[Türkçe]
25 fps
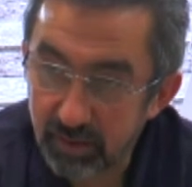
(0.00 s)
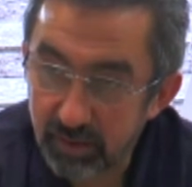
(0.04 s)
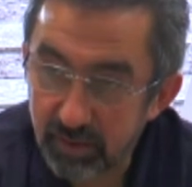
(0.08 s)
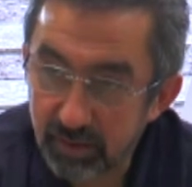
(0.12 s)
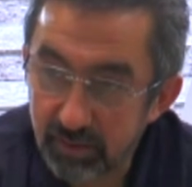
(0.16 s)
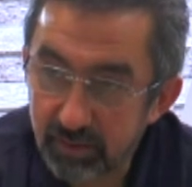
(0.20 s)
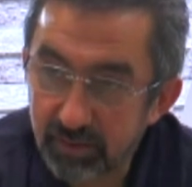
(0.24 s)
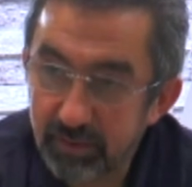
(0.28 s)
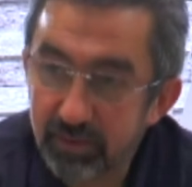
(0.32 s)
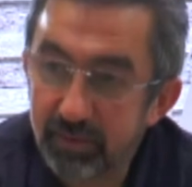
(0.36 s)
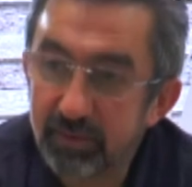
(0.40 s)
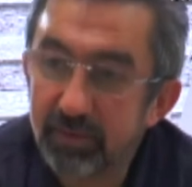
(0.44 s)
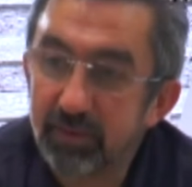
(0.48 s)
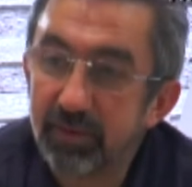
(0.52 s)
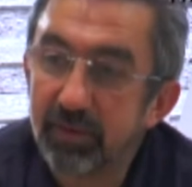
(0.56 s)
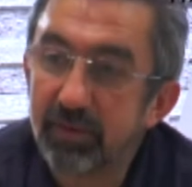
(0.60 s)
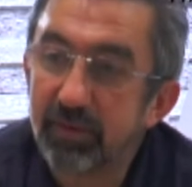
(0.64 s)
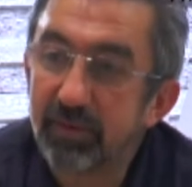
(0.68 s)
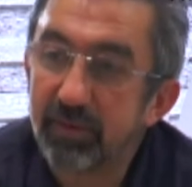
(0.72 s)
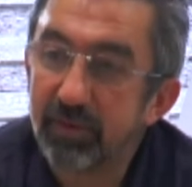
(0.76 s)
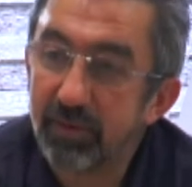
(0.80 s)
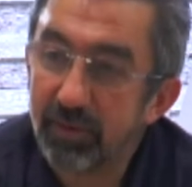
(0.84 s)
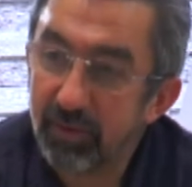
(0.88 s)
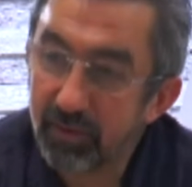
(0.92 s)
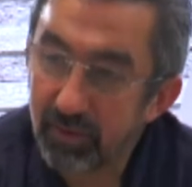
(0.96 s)
Bıçak gibi bir
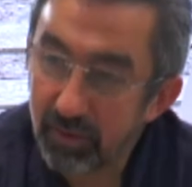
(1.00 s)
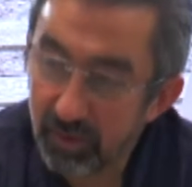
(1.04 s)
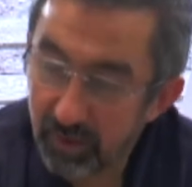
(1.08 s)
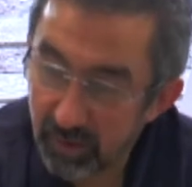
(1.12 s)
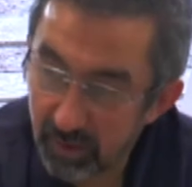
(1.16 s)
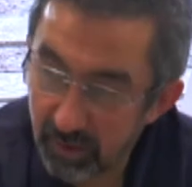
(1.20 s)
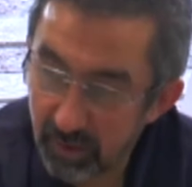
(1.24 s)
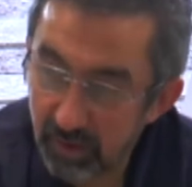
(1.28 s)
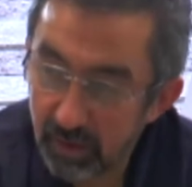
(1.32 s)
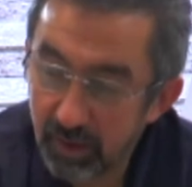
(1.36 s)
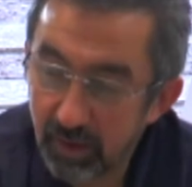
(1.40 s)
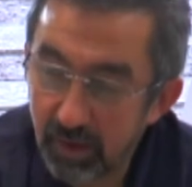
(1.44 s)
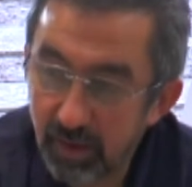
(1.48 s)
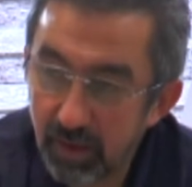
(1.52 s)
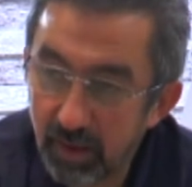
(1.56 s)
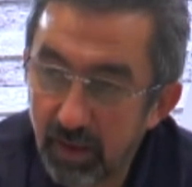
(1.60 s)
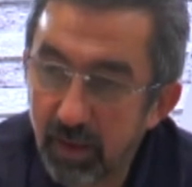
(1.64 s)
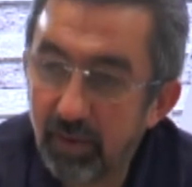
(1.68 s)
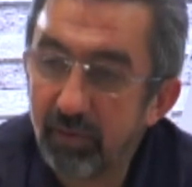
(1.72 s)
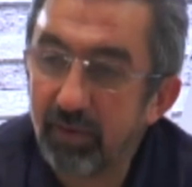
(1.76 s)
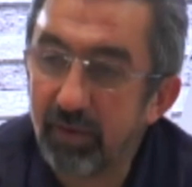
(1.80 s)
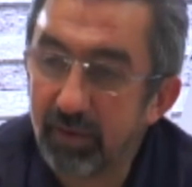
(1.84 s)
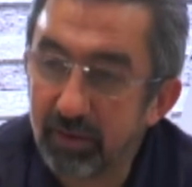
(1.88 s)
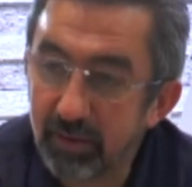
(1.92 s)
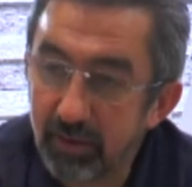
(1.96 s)
şey saplandı.
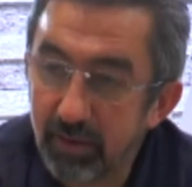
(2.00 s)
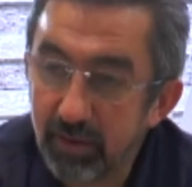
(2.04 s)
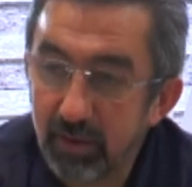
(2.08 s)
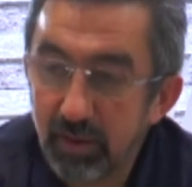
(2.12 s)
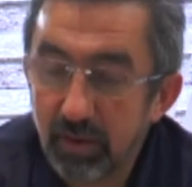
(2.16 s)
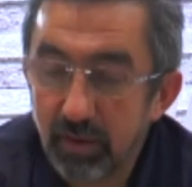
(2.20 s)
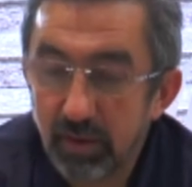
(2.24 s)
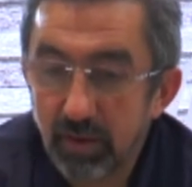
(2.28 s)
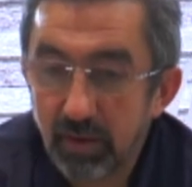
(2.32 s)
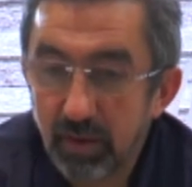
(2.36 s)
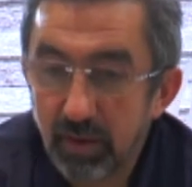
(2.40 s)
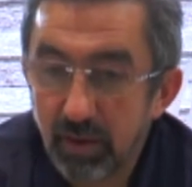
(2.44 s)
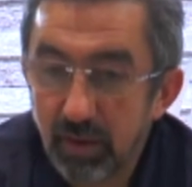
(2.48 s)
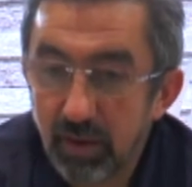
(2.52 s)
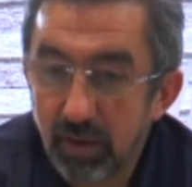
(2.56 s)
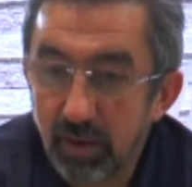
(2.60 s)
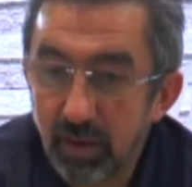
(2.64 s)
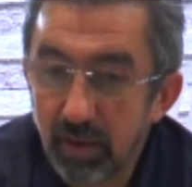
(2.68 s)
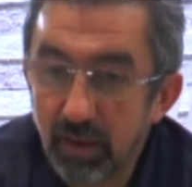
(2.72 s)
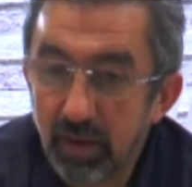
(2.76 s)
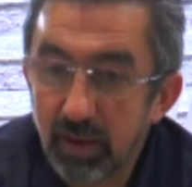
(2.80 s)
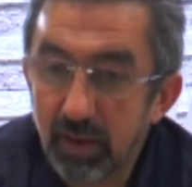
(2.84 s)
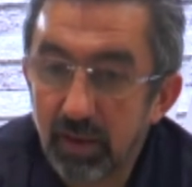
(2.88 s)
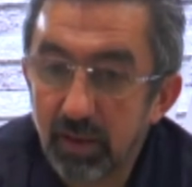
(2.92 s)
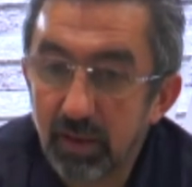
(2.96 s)
Evet. E,
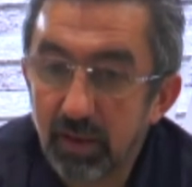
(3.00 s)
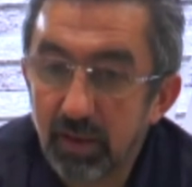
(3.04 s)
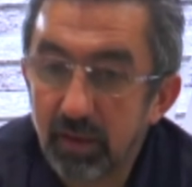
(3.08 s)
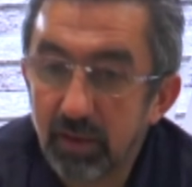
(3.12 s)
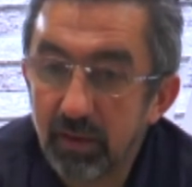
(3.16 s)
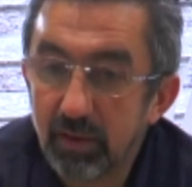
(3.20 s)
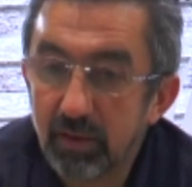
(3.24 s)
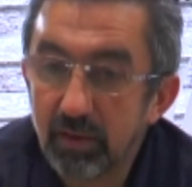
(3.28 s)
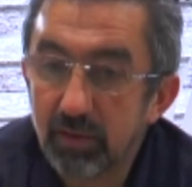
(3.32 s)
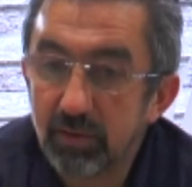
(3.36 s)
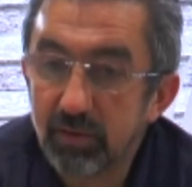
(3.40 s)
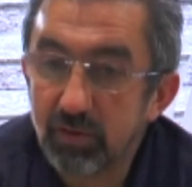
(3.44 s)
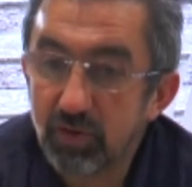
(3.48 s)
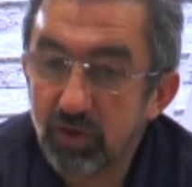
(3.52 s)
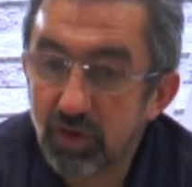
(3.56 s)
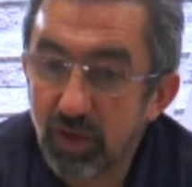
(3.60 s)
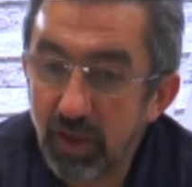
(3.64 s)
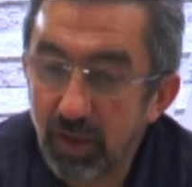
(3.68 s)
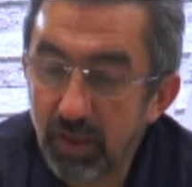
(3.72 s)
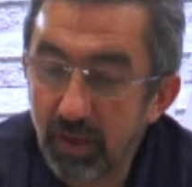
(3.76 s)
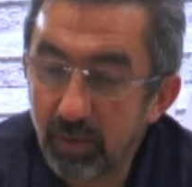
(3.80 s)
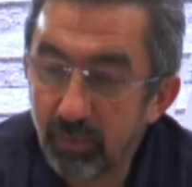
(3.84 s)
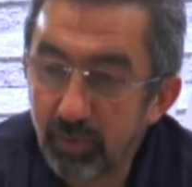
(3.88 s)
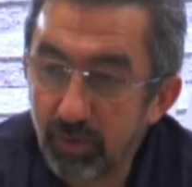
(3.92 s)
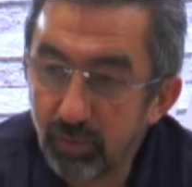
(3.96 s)
e,
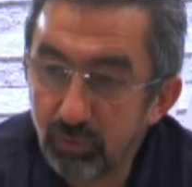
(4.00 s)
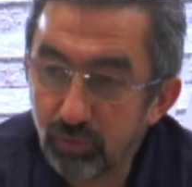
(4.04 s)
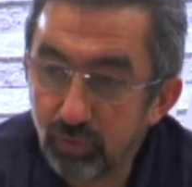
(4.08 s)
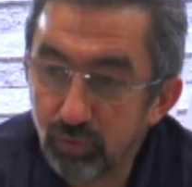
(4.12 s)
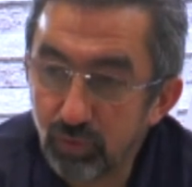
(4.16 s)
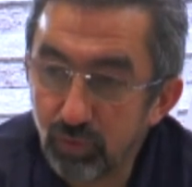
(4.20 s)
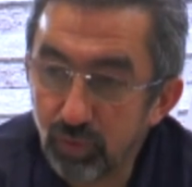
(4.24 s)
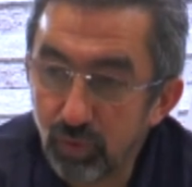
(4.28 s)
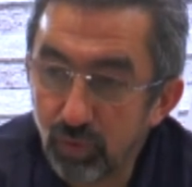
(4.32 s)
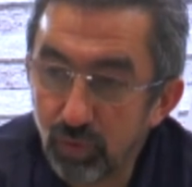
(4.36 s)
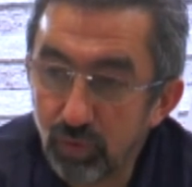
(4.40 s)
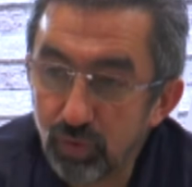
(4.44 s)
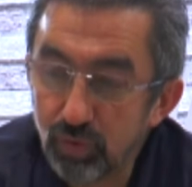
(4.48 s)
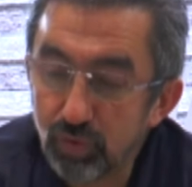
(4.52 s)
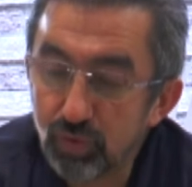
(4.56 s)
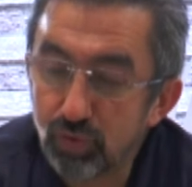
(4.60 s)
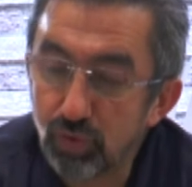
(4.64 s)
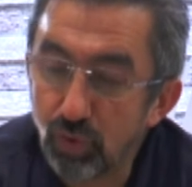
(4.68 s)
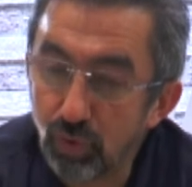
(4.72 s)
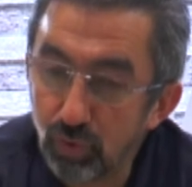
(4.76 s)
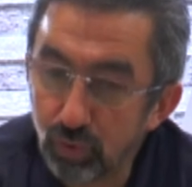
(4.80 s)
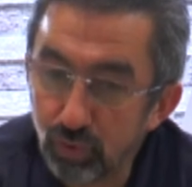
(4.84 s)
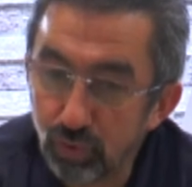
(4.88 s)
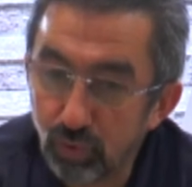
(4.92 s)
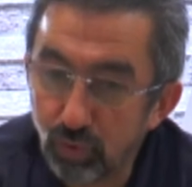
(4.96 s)
çeneme vuruyor,
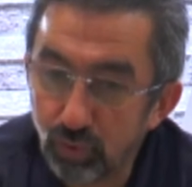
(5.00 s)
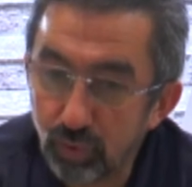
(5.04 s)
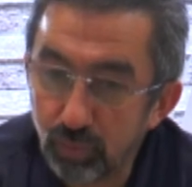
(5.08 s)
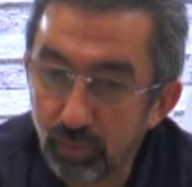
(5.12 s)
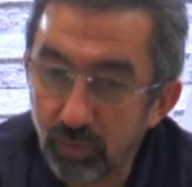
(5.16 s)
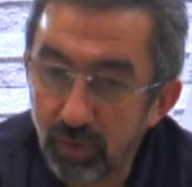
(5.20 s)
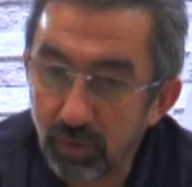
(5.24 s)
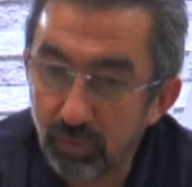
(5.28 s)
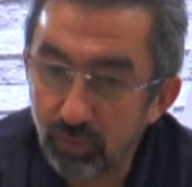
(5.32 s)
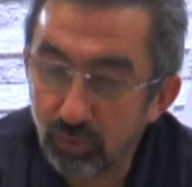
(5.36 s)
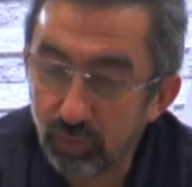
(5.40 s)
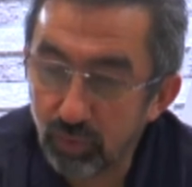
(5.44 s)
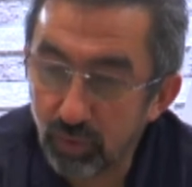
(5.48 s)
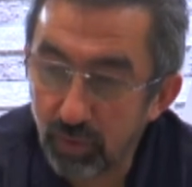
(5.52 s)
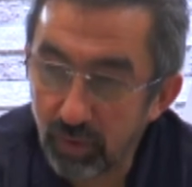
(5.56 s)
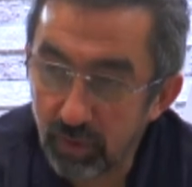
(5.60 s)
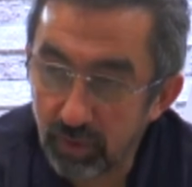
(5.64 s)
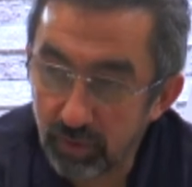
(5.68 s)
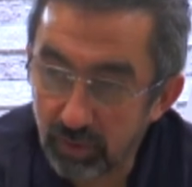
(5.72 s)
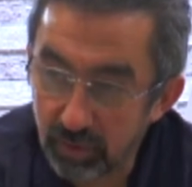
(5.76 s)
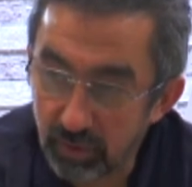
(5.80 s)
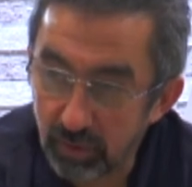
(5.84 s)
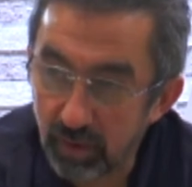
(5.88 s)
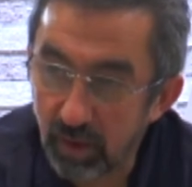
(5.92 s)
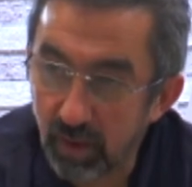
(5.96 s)
sol koluma
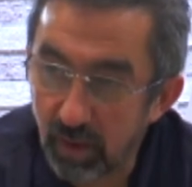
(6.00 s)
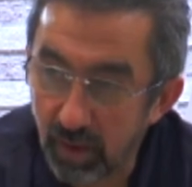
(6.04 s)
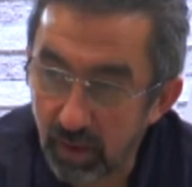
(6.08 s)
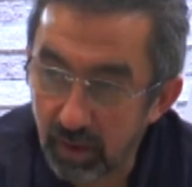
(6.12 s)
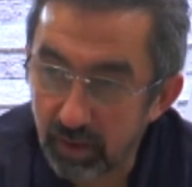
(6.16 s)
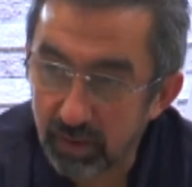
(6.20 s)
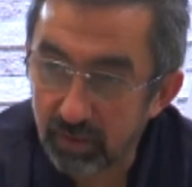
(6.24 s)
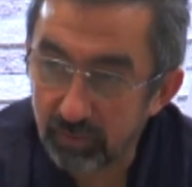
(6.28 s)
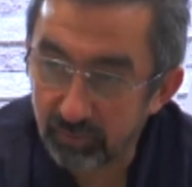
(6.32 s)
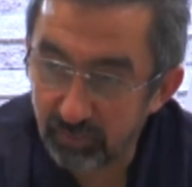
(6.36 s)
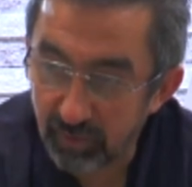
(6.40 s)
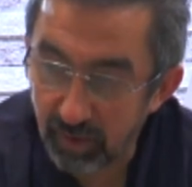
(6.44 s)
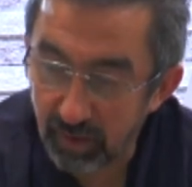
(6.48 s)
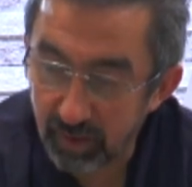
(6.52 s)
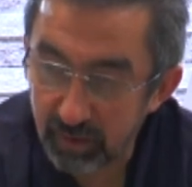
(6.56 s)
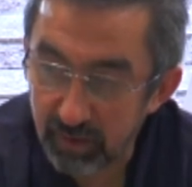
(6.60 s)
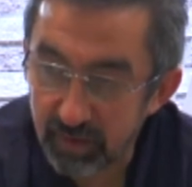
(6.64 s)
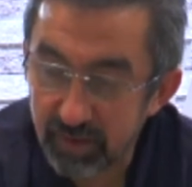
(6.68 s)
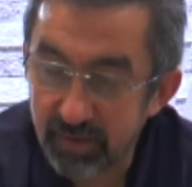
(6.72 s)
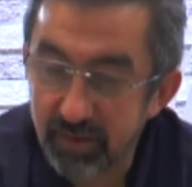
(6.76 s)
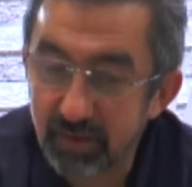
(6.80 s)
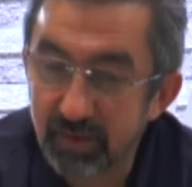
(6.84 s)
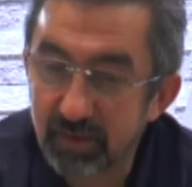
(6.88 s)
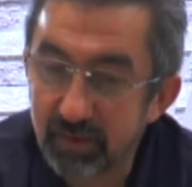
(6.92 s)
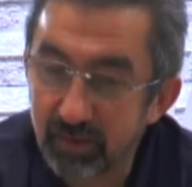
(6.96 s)
vuran ağrı var,
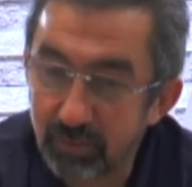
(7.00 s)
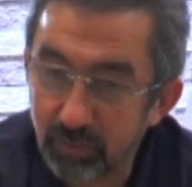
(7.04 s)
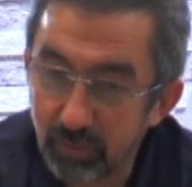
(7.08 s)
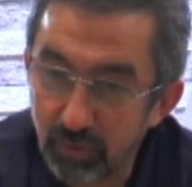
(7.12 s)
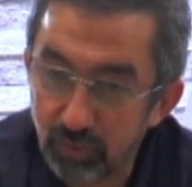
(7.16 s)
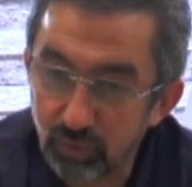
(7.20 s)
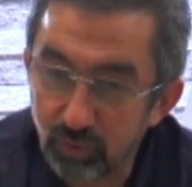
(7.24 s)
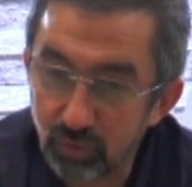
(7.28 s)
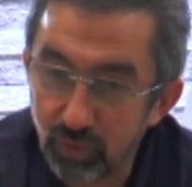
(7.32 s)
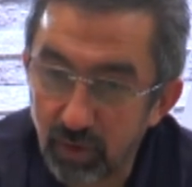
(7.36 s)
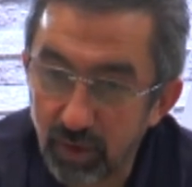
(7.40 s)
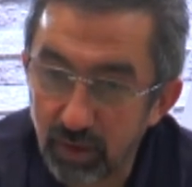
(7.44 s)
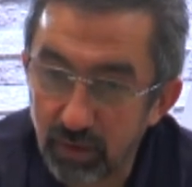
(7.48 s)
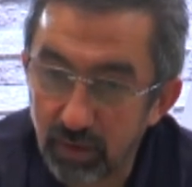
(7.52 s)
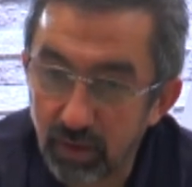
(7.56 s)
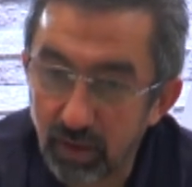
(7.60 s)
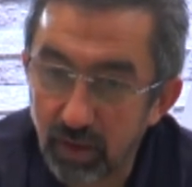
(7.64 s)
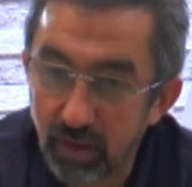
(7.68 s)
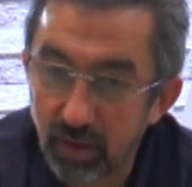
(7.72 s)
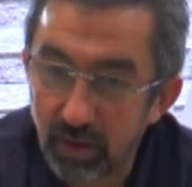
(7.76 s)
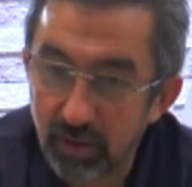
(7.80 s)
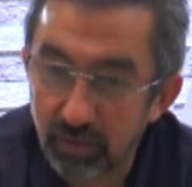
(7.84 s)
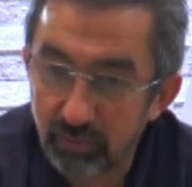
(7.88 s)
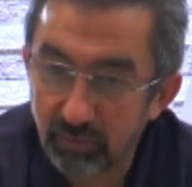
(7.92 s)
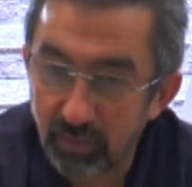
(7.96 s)
sırtıma vuran
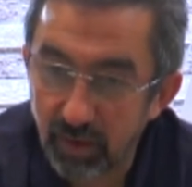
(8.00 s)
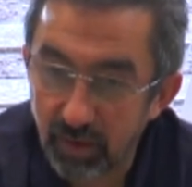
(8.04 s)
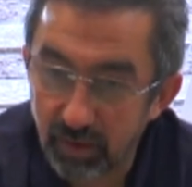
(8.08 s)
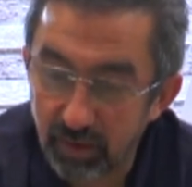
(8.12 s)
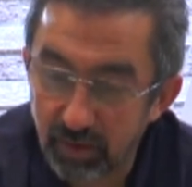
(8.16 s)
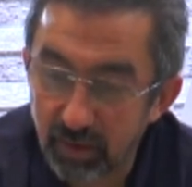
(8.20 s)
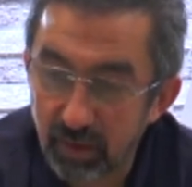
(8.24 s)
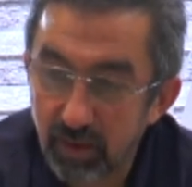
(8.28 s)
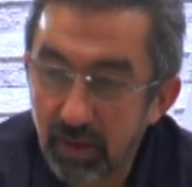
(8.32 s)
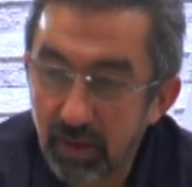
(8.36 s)
ağrı var.